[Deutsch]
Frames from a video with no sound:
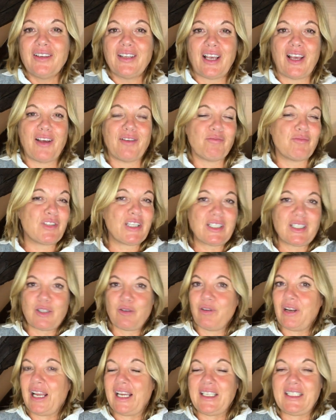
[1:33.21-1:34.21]
Da
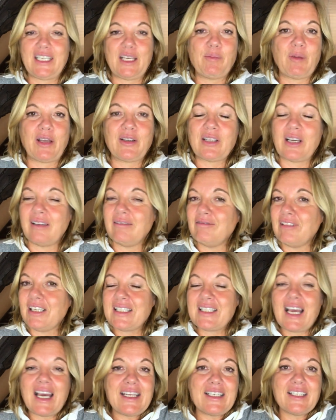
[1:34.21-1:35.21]
sitzt vielleicht jemand an
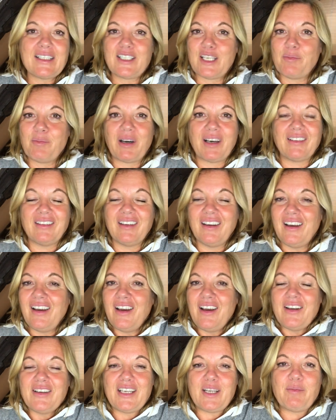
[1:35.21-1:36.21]
der Seite, den man,
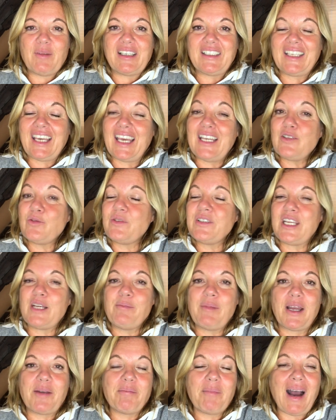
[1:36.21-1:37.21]
den man kennt und den
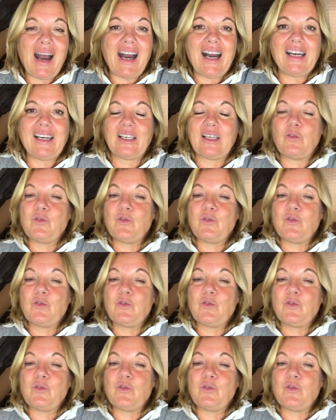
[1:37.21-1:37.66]
man mag.